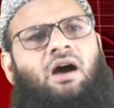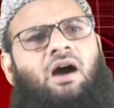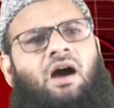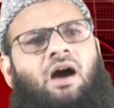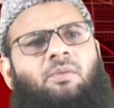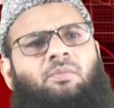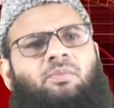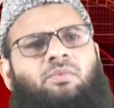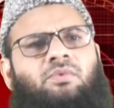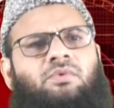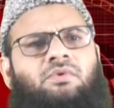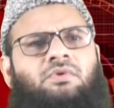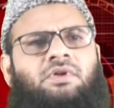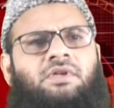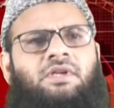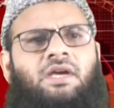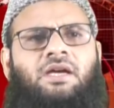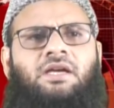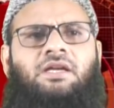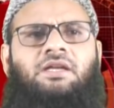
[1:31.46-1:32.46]
आप
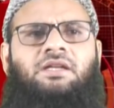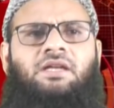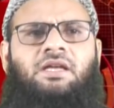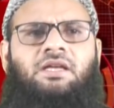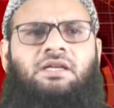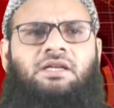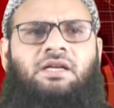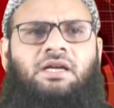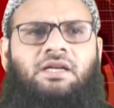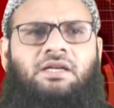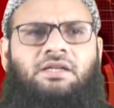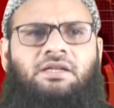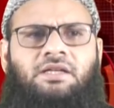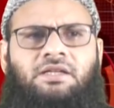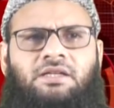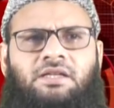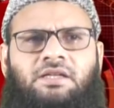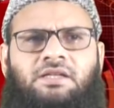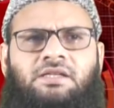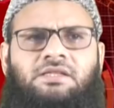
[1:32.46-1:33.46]
वो यकीन नहीं करेंगे
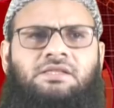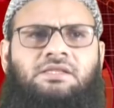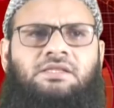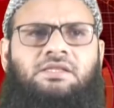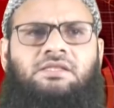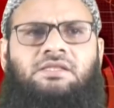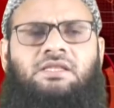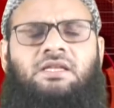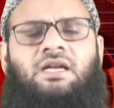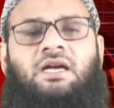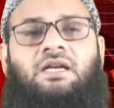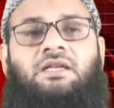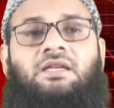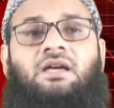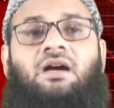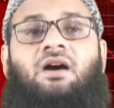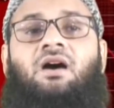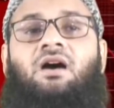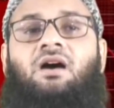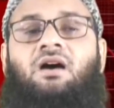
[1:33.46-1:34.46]
कि किस किस तरह
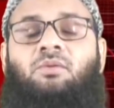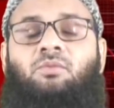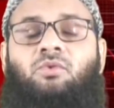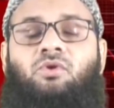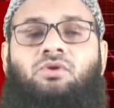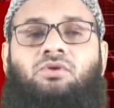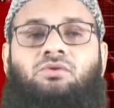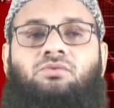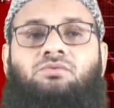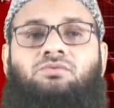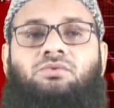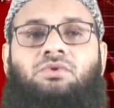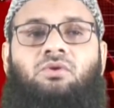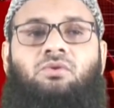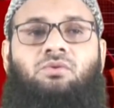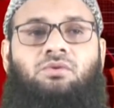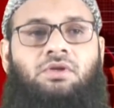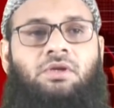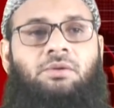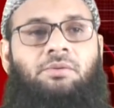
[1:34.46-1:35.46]
की हाँ हम लोग उन
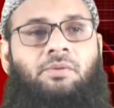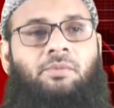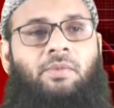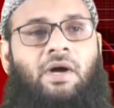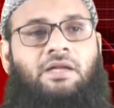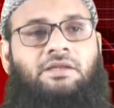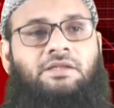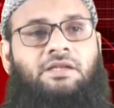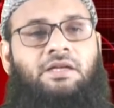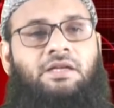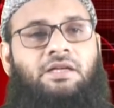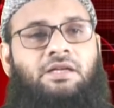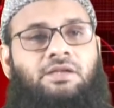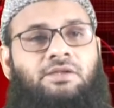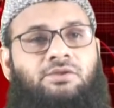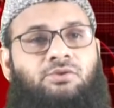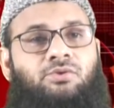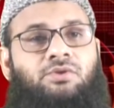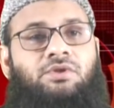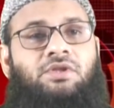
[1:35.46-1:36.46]
लोगों की भी बात
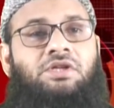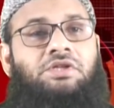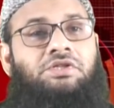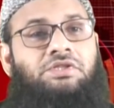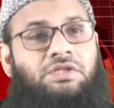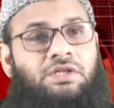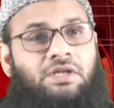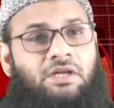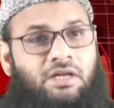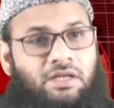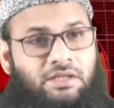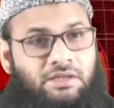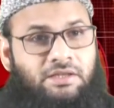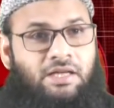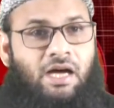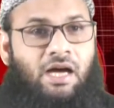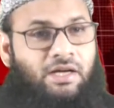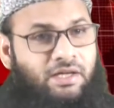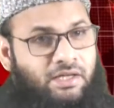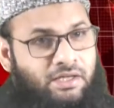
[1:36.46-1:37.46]
करेंगे जो देश के
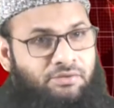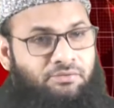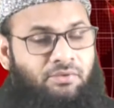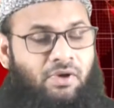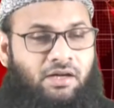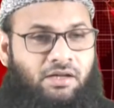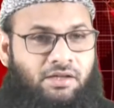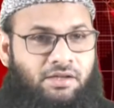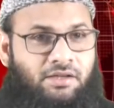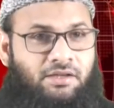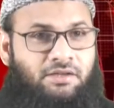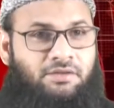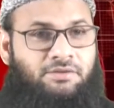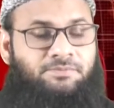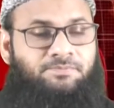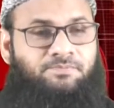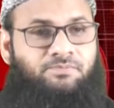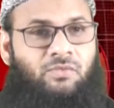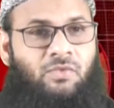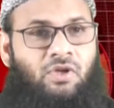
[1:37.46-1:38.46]
गद्दार हैं वाकई
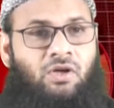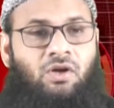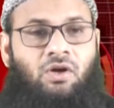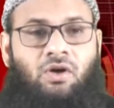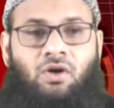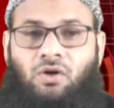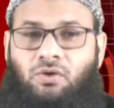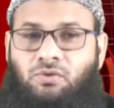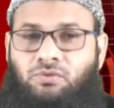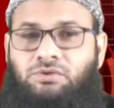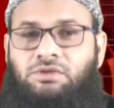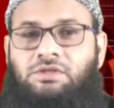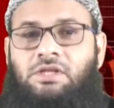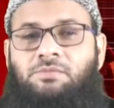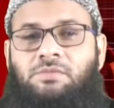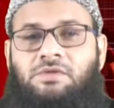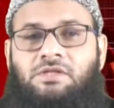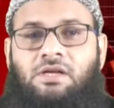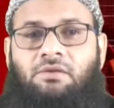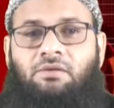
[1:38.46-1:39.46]
और उनसे
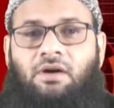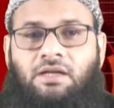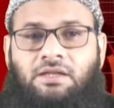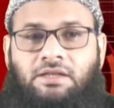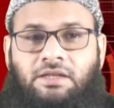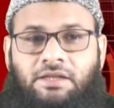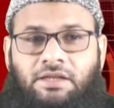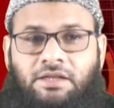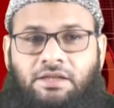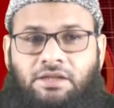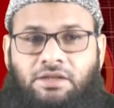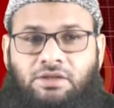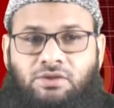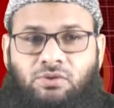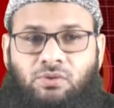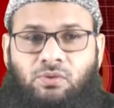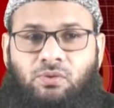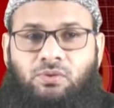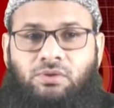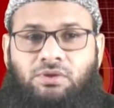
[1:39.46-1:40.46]
भी सवाल करेंगे
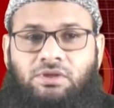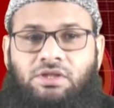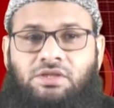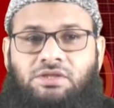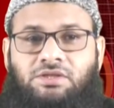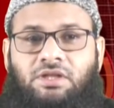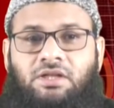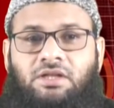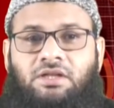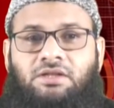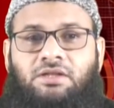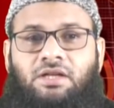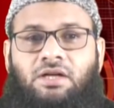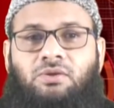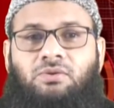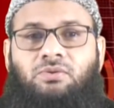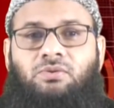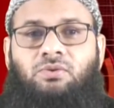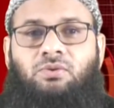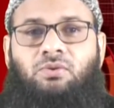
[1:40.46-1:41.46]
जो लोग देश के
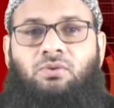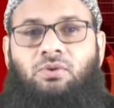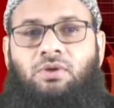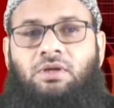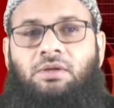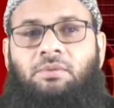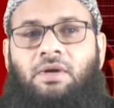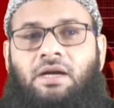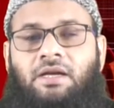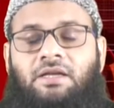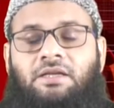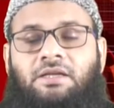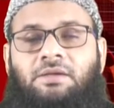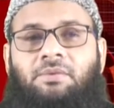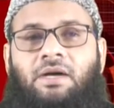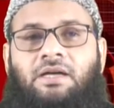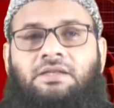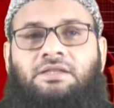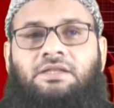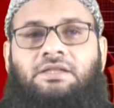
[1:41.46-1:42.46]
गद्दारों को गोली मारने की
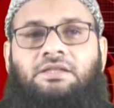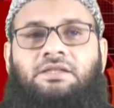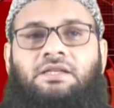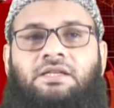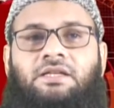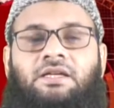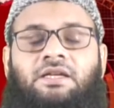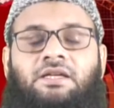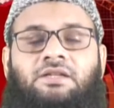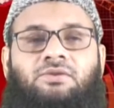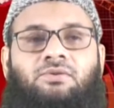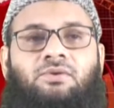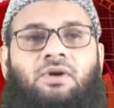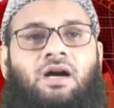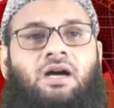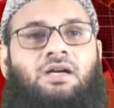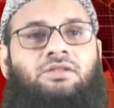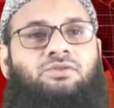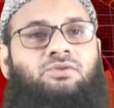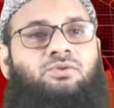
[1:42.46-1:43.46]
बात करते हैं तो
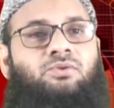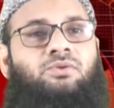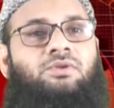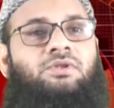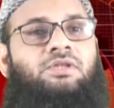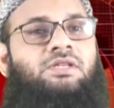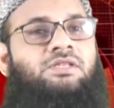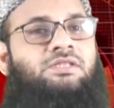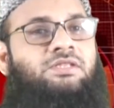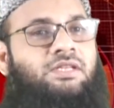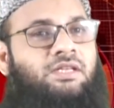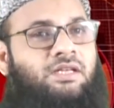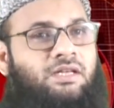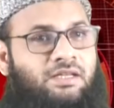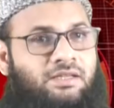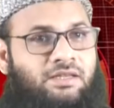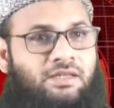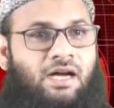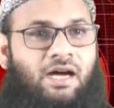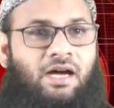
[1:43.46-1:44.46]
आज दो देश के
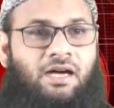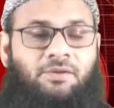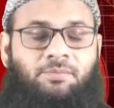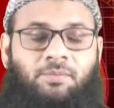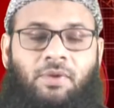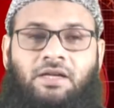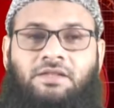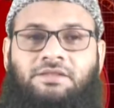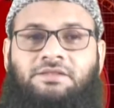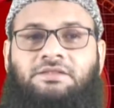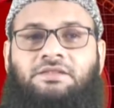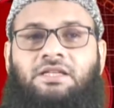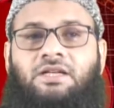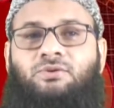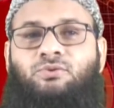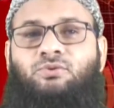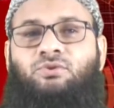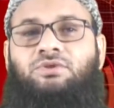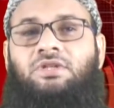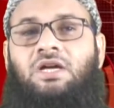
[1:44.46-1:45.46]
गद्दार
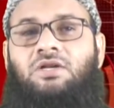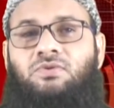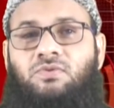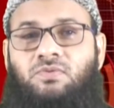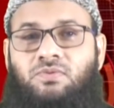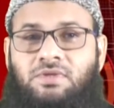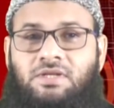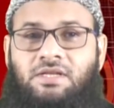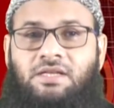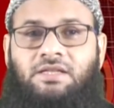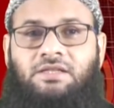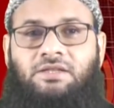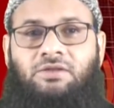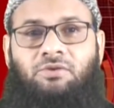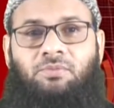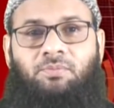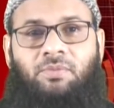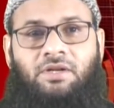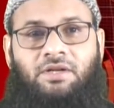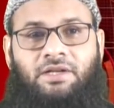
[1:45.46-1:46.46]
पाकिस्तान को जासूसी करते
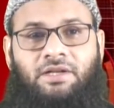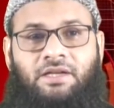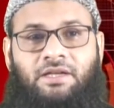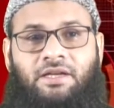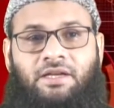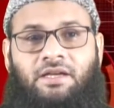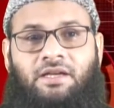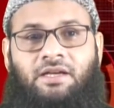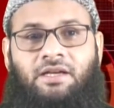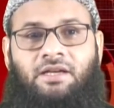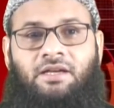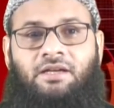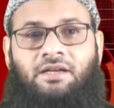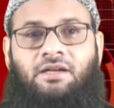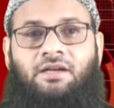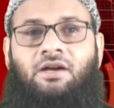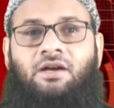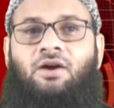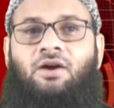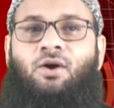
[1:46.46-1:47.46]
हुए पकड़े गए हैं
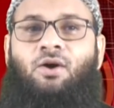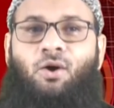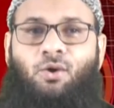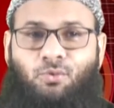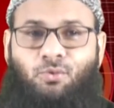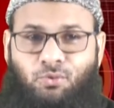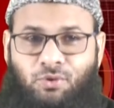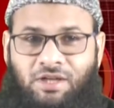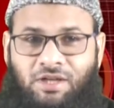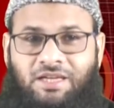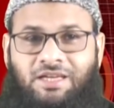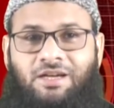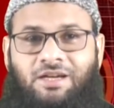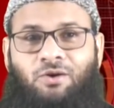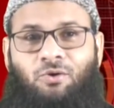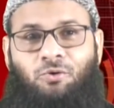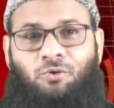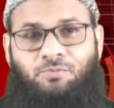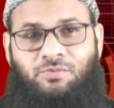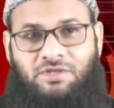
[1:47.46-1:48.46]
और उन्हीं के
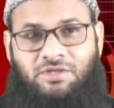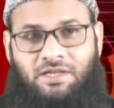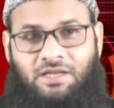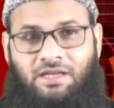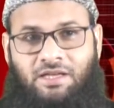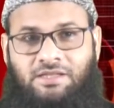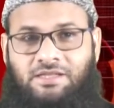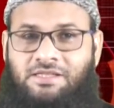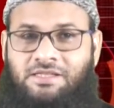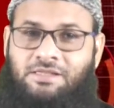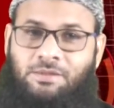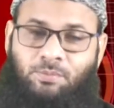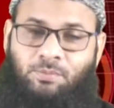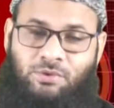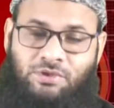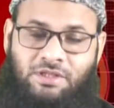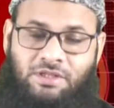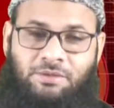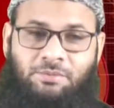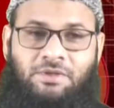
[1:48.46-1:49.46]
कौम से हैं जैसे
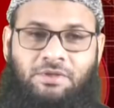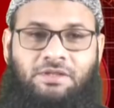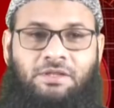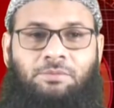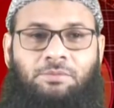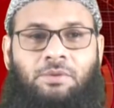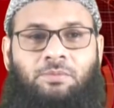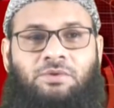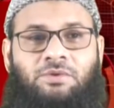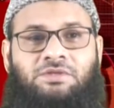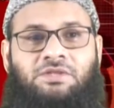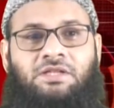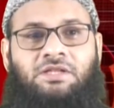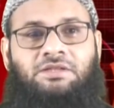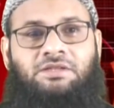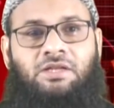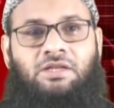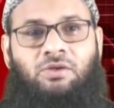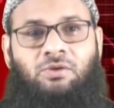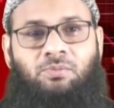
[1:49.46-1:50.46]
पिछली मरतबा
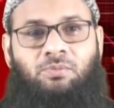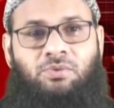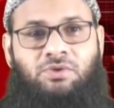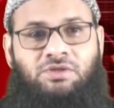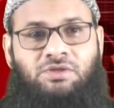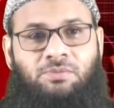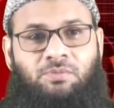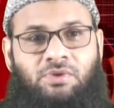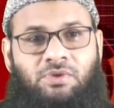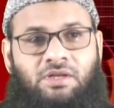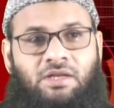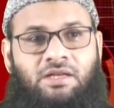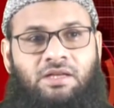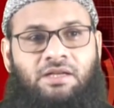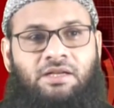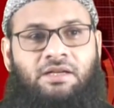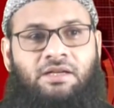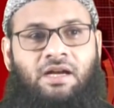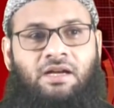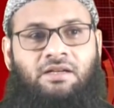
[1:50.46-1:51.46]
बजरंग दल और बीजेपी के
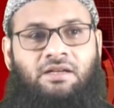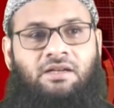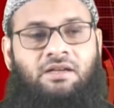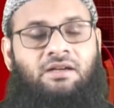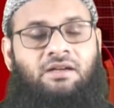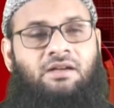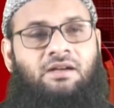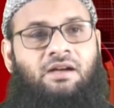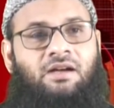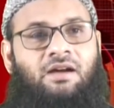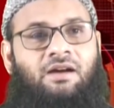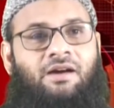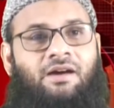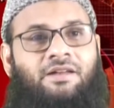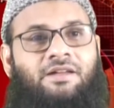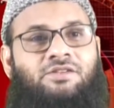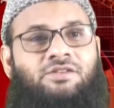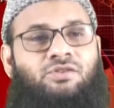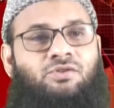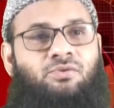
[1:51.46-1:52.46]
लीडरान
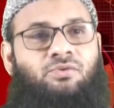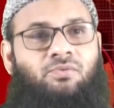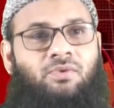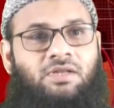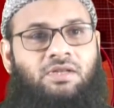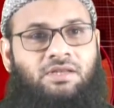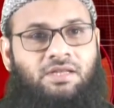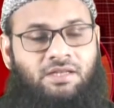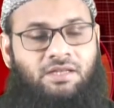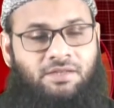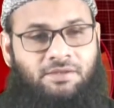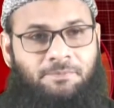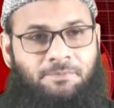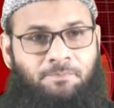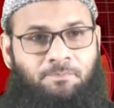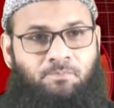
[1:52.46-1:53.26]
अरेस्ट हुए थे